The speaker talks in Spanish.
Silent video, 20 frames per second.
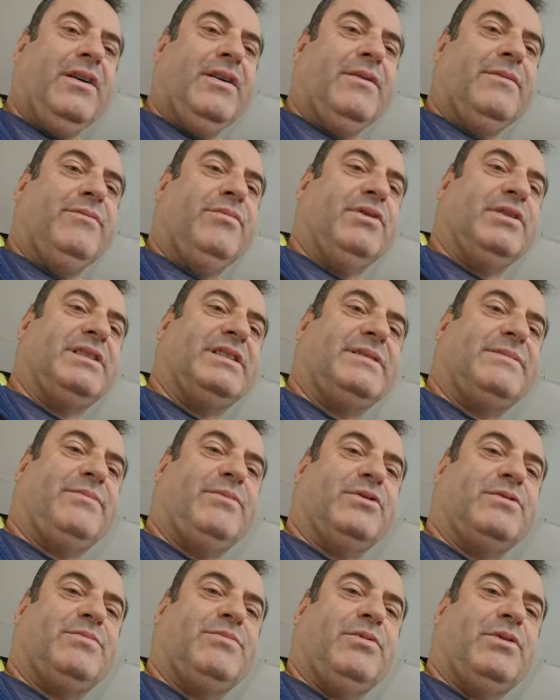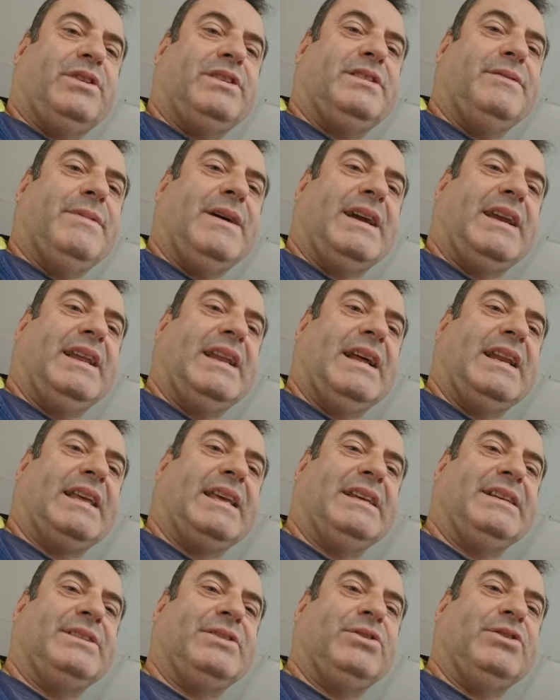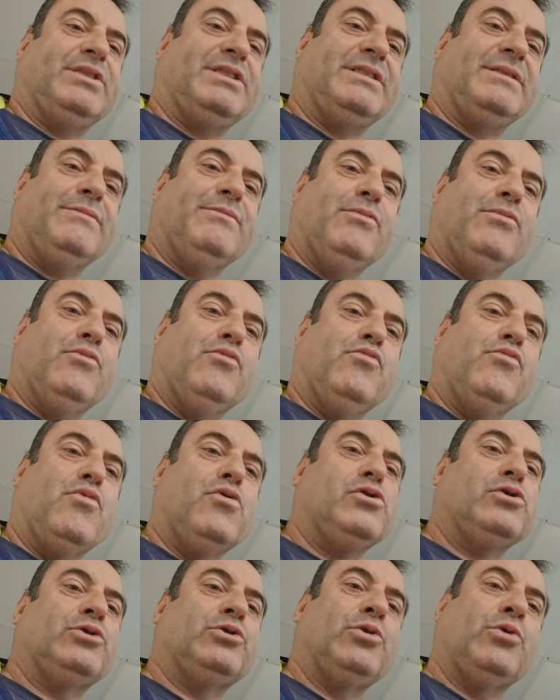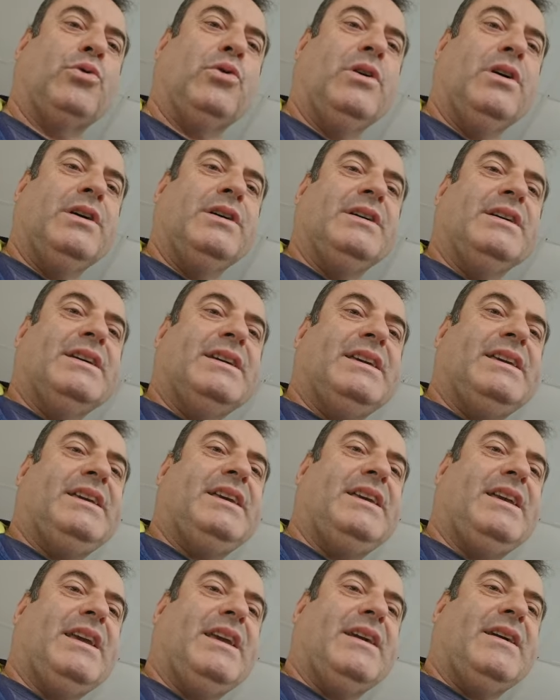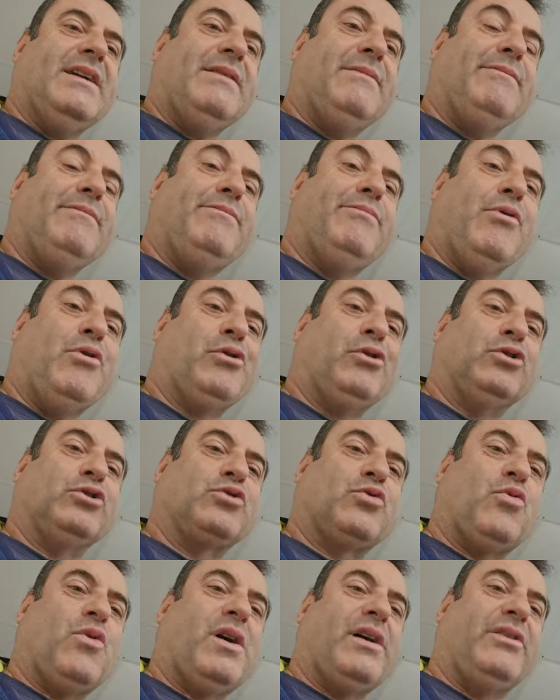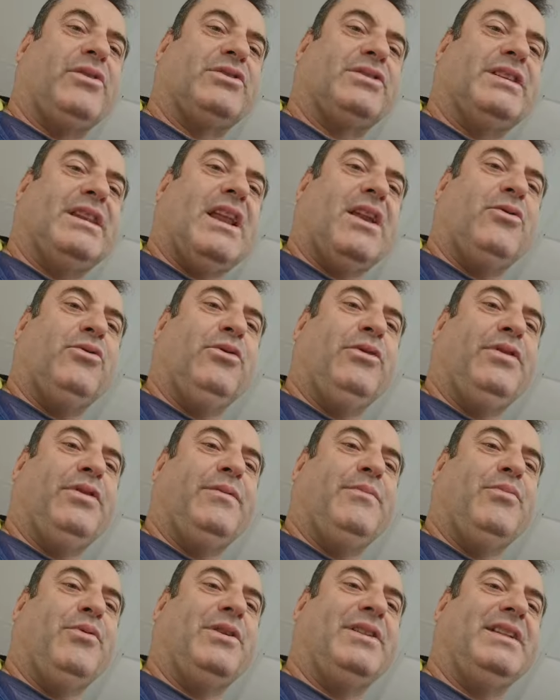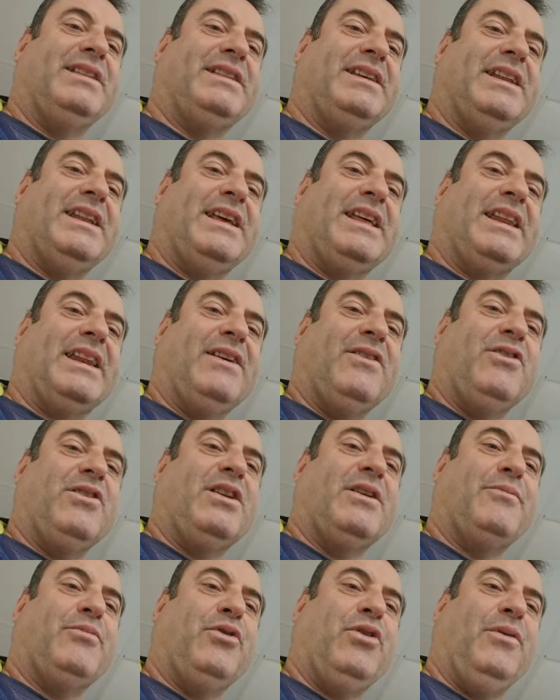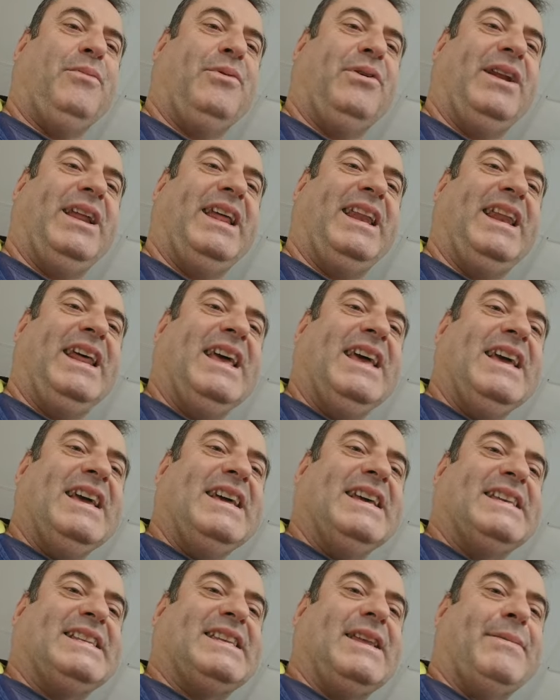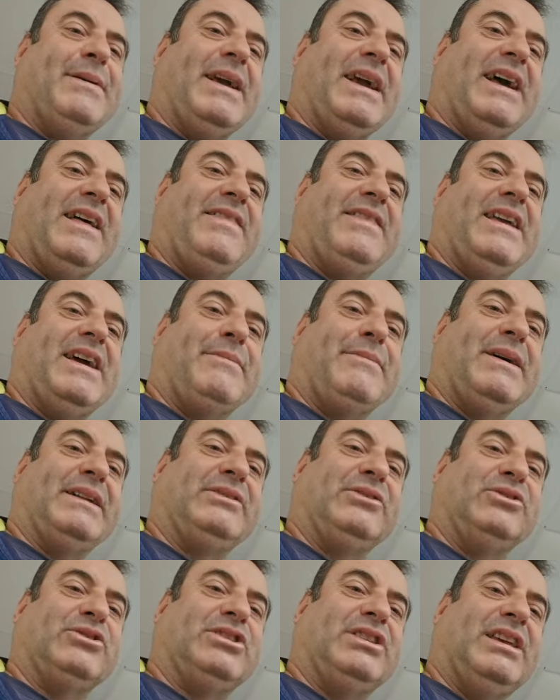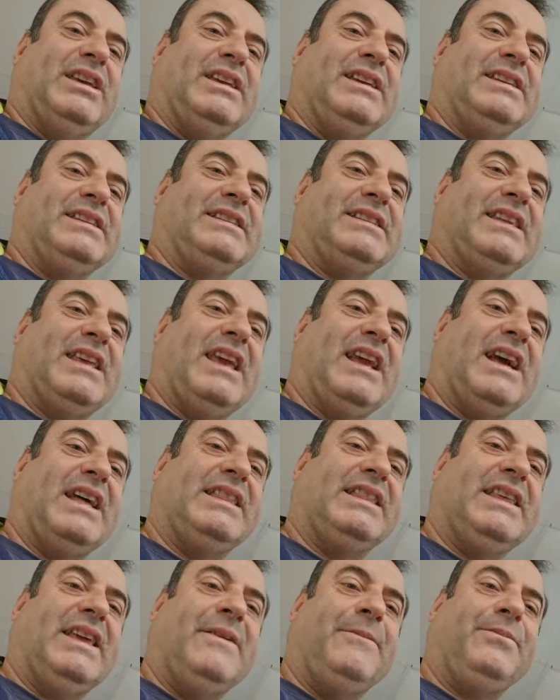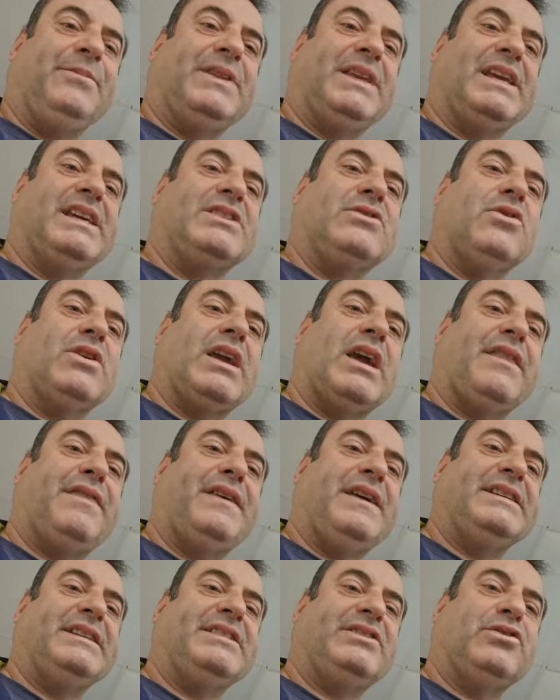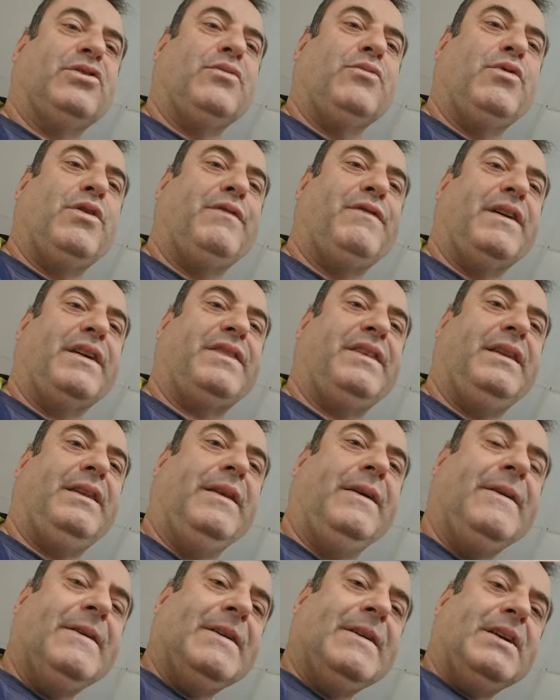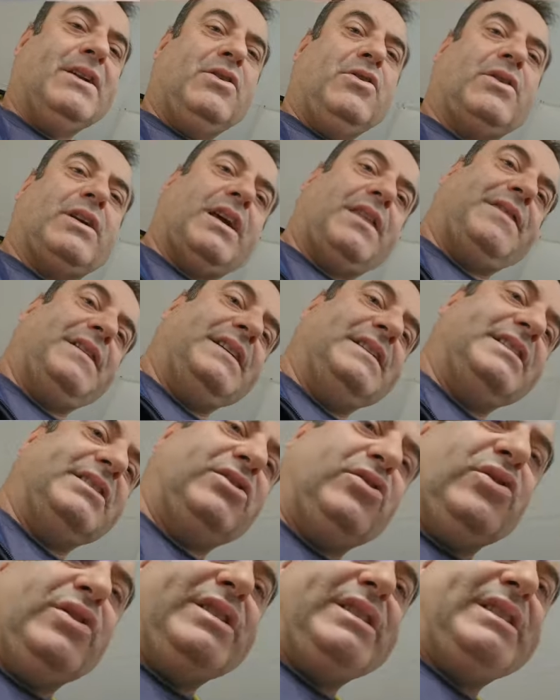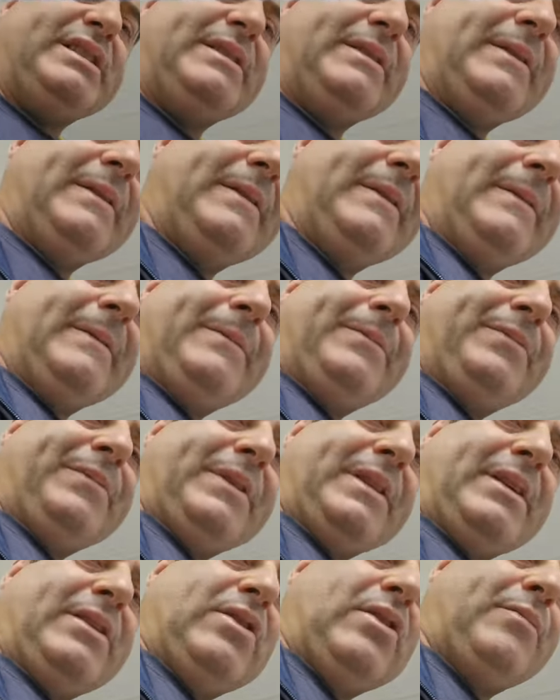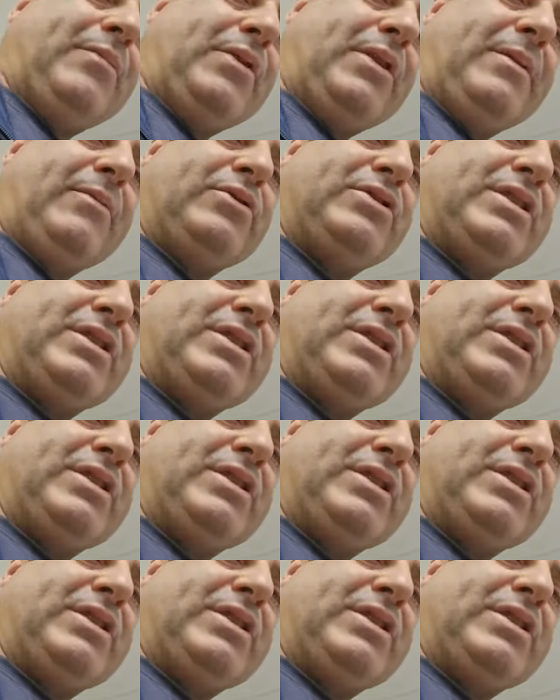pues os podéis imaginar que esto es un monstruo y pocos cuadros de la luz pueden tener, o le puedo poner, semejante armatoste. Es gigante. ¿Qué es lo que hace esto? Muy fácil. Lo que hace esto es, lo ponemos